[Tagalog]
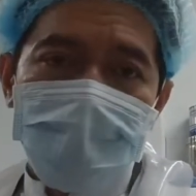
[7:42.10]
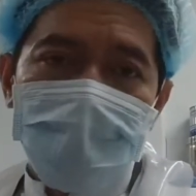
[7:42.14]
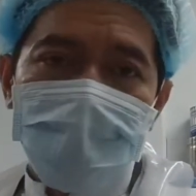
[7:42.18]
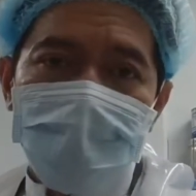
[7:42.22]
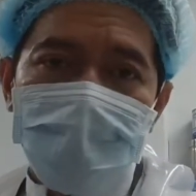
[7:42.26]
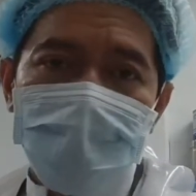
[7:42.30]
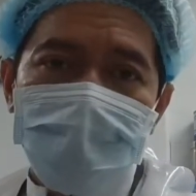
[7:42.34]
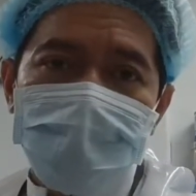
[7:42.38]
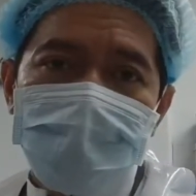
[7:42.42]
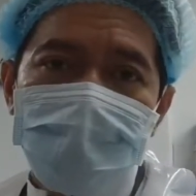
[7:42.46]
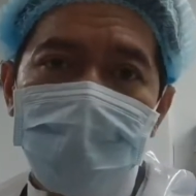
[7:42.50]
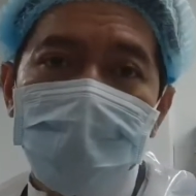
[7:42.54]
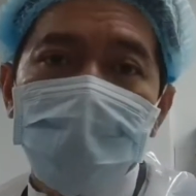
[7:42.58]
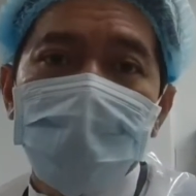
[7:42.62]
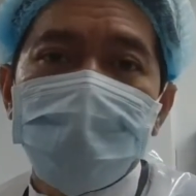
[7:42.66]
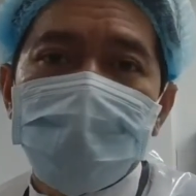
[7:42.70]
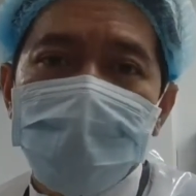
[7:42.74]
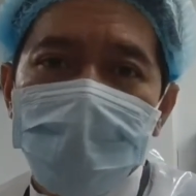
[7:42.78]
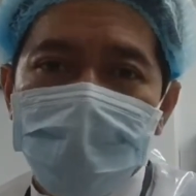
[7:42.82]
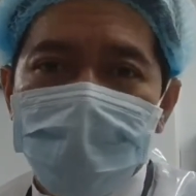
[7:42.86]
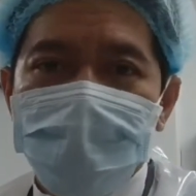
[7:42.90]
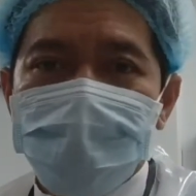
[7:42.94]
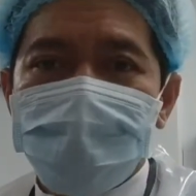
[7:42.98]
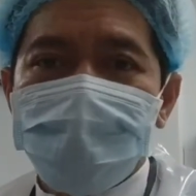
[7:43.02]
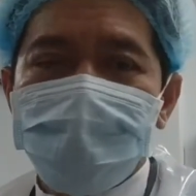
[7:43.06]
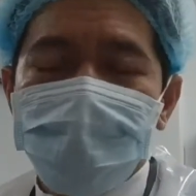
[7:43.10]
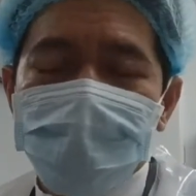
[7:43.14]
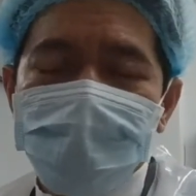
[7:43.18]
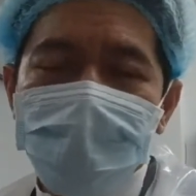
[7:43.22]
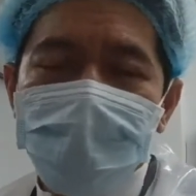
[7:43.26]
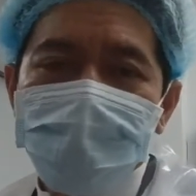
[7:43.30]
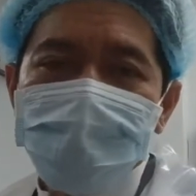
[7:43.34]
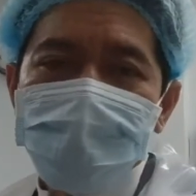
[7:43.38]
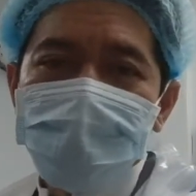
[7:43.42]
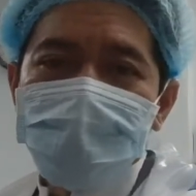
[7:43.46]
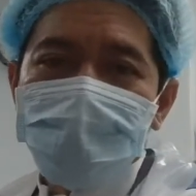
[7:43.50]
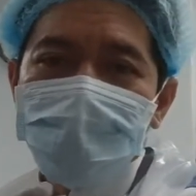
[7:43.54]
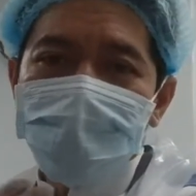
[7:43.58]
uh, ah, sa coffee shop. Kasi
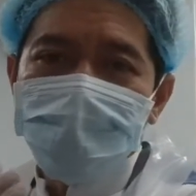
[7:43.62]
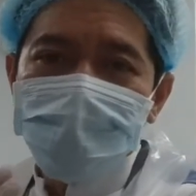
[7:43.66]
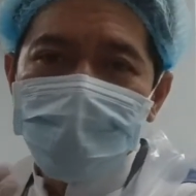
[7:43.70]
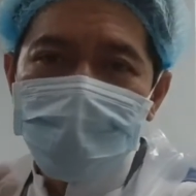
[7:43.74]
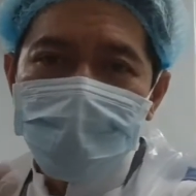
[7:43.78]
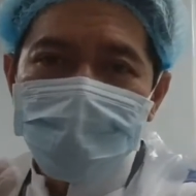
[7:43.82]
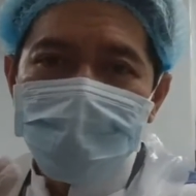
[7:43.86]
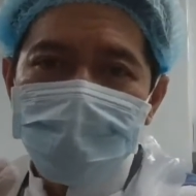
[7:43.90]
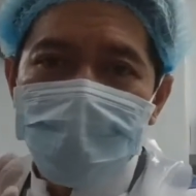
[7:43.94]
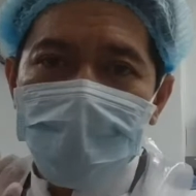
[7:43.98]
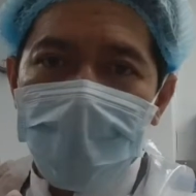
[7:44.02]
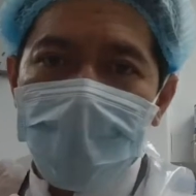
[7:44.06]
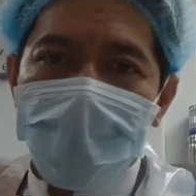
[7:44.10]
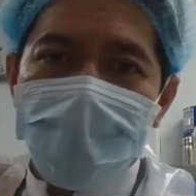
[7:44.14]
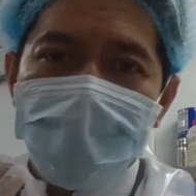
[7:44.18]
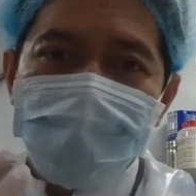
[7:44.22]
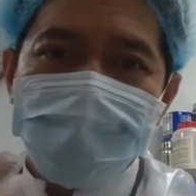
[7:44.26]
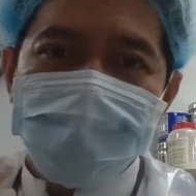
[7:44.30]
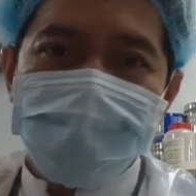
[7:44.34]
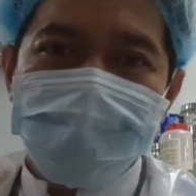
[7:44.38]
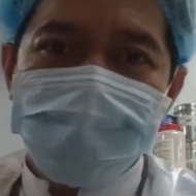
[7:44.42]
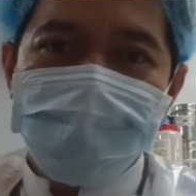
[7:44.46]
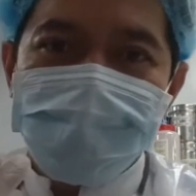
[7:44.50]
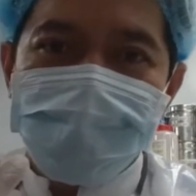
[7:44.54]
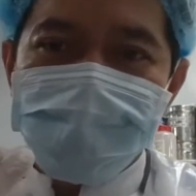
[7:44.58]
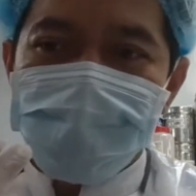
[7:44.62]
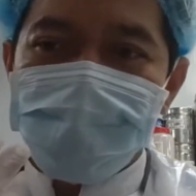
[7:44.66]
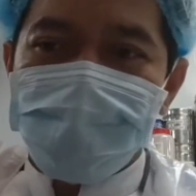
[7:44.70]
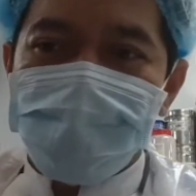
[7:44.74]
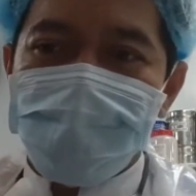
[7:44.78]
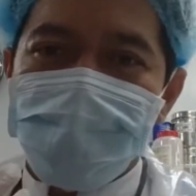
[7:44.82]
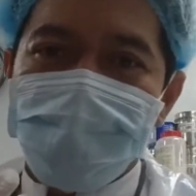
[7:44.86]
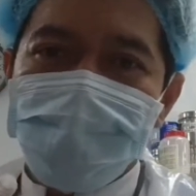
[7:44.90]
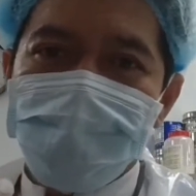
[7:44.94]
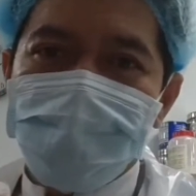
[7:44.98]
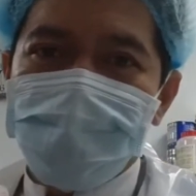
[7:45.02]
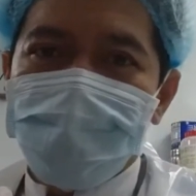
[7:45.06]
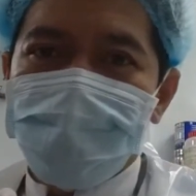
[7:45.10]
pagkatapos ng coffee shop guys,
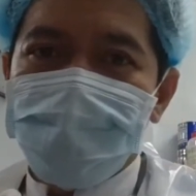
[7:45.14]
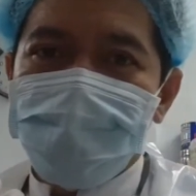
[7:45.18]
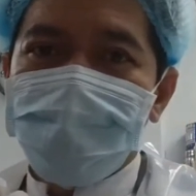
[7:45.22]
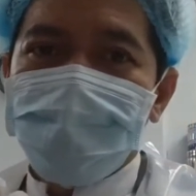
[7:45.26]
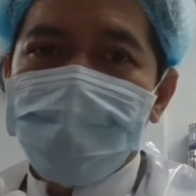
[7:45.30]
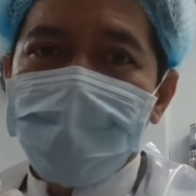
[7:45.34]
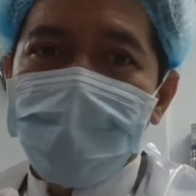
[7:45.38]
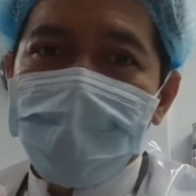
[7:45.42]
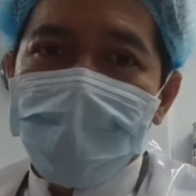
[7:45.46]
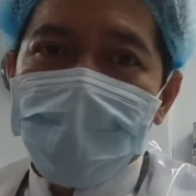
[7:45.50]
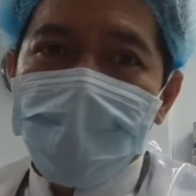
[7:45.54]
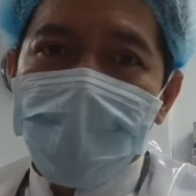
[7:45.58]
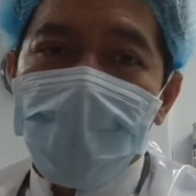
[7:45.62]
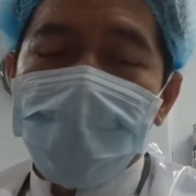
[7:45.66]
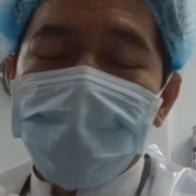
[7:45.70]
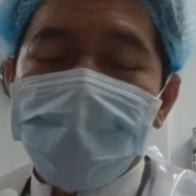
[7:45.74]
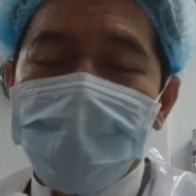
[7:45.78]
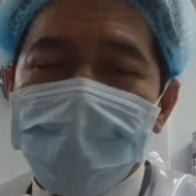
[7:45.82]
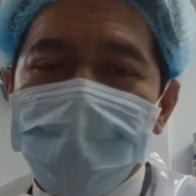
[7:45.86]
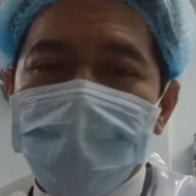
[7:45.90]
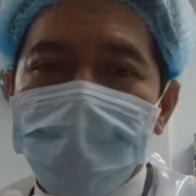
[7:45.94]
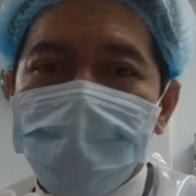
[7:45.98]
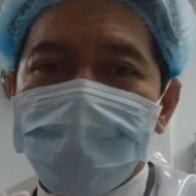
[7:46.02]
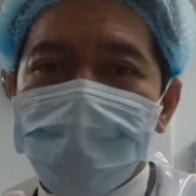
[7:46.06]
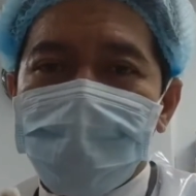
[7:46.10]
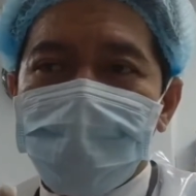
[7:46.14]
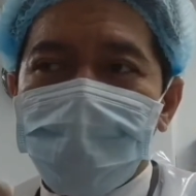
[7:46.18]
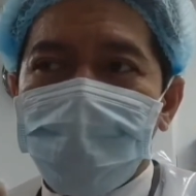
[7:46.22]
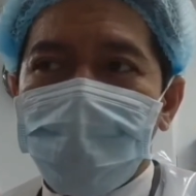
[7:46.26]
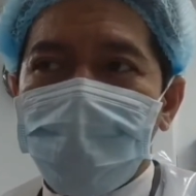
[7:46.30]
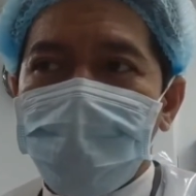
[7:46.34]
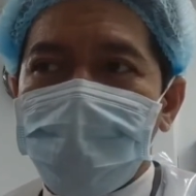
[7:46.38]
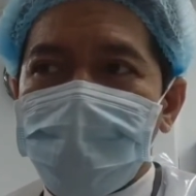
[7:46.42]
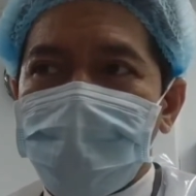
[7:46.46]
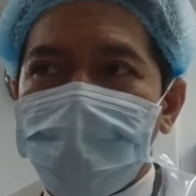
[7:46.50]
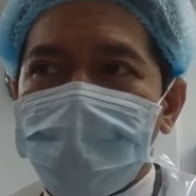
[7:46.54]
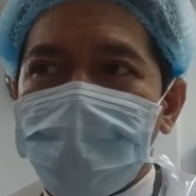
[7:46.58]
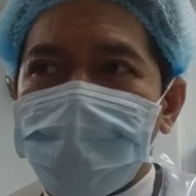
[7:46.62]
ay ay pagkatapos ng
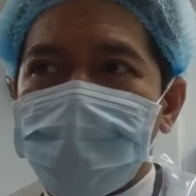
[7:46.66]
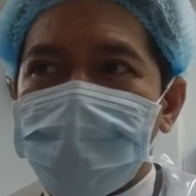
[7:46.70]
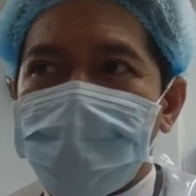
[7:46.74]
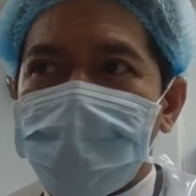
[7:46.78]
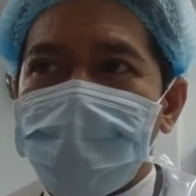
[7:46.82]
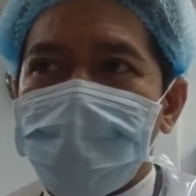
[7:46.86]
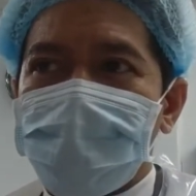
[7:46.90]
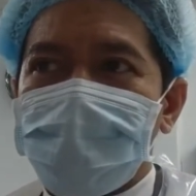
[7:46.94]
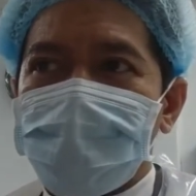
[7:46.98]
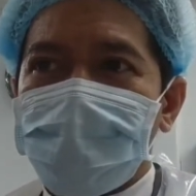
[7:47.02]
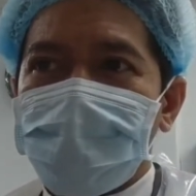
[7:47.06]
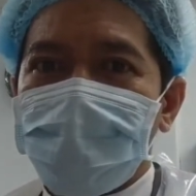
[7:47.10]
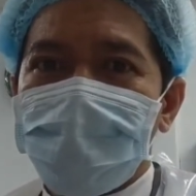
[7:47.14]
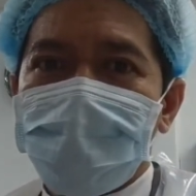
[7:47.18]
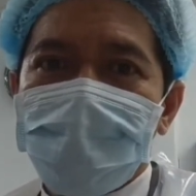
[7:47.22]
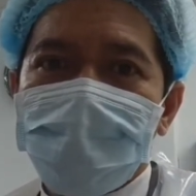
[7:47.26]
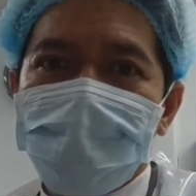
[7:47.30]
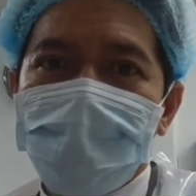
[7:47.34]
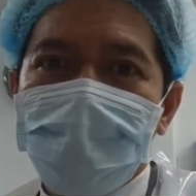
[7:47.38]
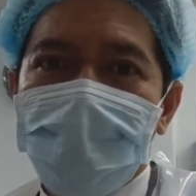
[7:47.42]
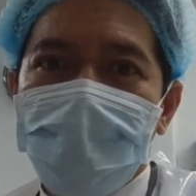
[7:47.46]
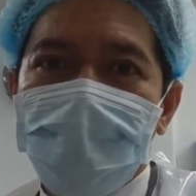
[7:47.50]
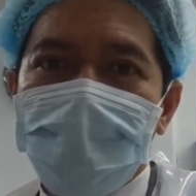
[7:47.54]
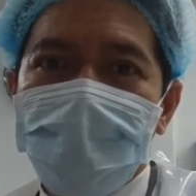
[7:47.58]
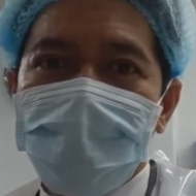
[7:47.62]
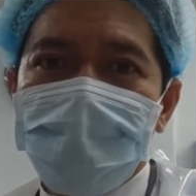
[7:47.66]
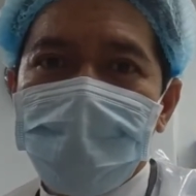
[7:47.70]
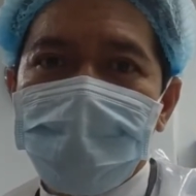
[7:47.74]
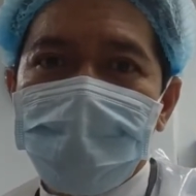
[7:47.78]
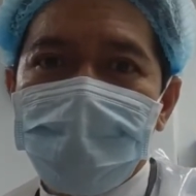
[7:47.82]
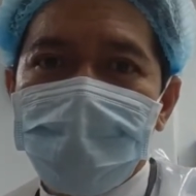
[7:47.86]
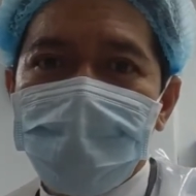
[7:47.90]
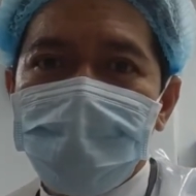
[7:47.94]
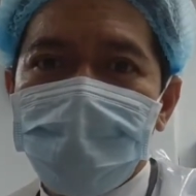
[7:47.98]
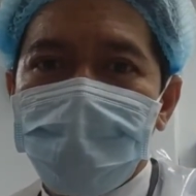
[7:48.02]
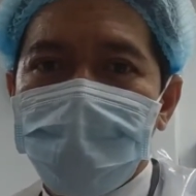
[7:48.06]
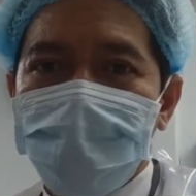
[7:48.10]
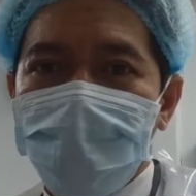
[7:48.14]
coffee shop kasi, sabi ko nga uh,
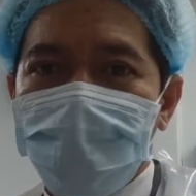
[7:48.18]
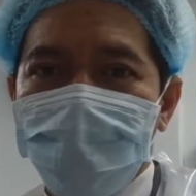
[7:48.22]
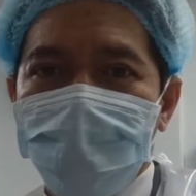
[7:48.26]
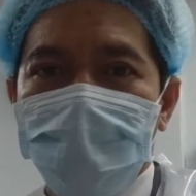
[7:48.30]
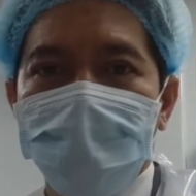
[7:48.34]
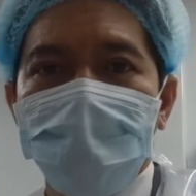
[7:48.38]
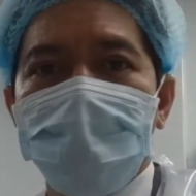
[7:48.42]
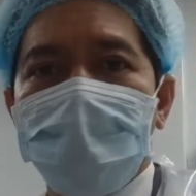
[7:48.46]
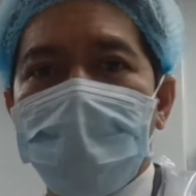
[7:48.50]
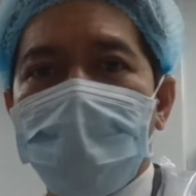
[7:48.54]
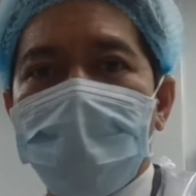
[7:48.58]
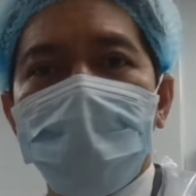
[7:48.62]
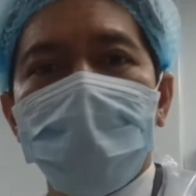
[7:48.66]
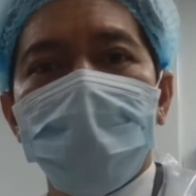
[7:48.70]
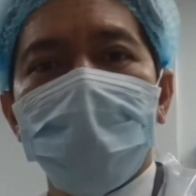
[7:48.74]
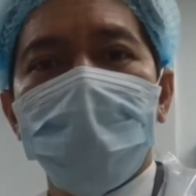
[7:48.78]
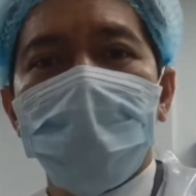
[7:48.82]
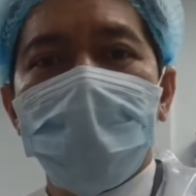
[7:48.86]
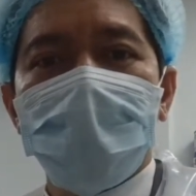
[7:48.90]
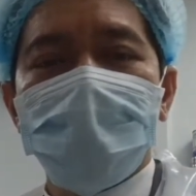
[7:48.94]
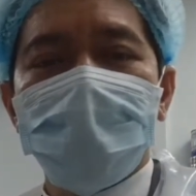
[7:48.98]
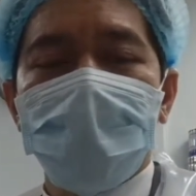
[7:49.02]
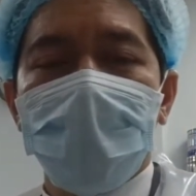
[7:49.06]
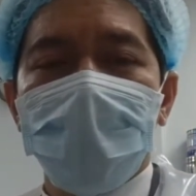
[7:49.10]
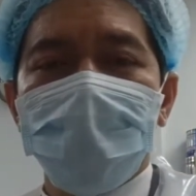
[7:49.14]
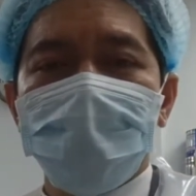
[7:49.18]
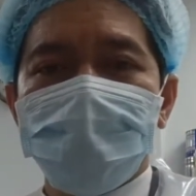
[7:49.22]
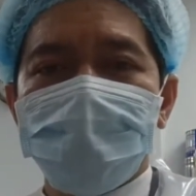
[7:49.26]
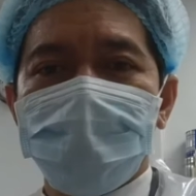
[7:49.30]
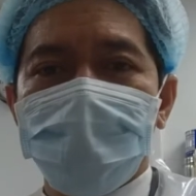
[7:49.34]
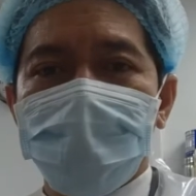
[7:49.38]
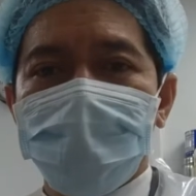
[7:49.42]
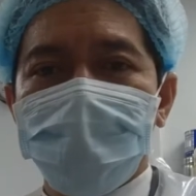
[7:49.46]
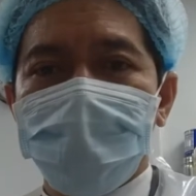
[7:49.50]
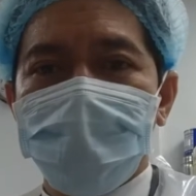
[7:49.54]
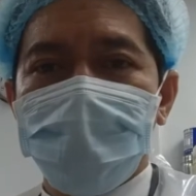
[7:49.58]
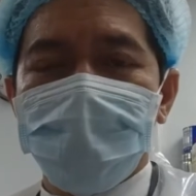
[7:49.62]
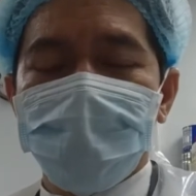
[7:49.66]
nag-coffee break ako. Pagkatapos
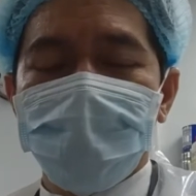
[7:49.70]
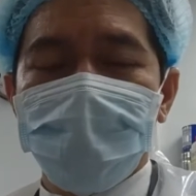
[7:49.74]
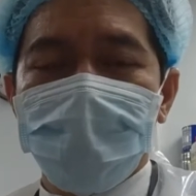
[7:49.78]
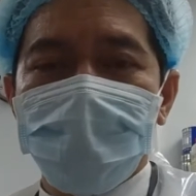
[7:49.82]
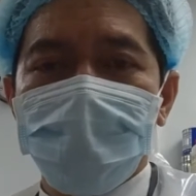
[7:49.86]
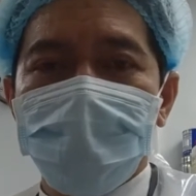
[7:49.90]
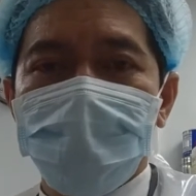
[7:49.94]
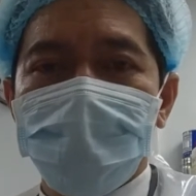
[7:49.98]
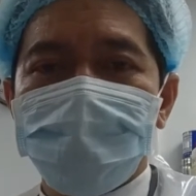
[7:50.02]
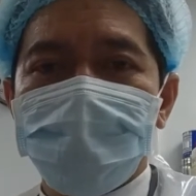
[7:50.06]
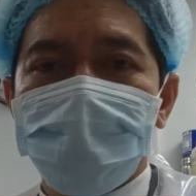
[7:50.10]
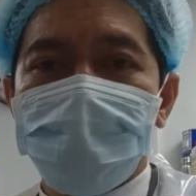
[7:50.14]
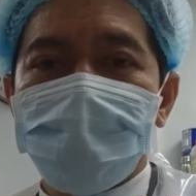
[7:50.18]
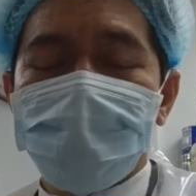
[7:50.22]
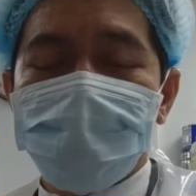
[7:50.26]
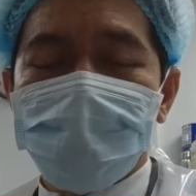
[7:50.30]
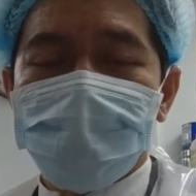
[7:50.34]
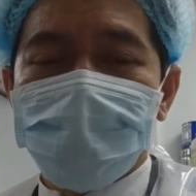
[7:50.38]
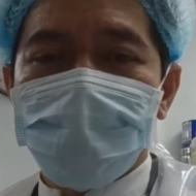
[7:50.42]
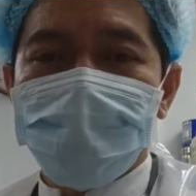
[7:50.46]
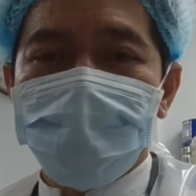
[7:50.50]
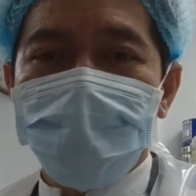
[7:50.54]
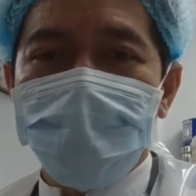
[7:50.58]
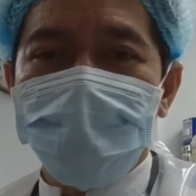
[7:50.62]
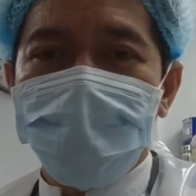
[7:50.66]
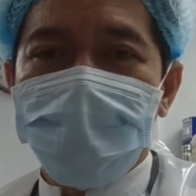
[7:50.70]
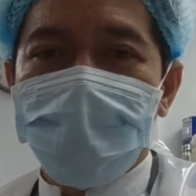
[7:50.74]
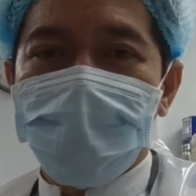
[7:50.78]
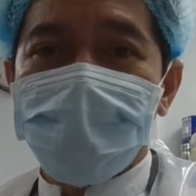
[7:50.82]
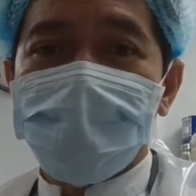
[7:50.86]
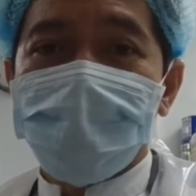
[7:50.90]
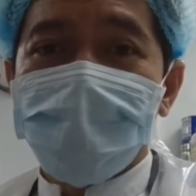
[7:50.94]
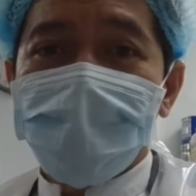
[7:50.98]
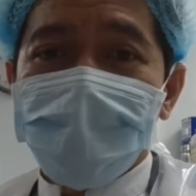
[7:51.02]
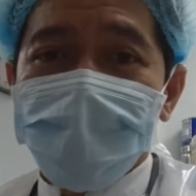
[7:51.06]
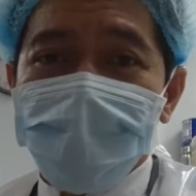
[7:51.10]
pag, pag after coffee break,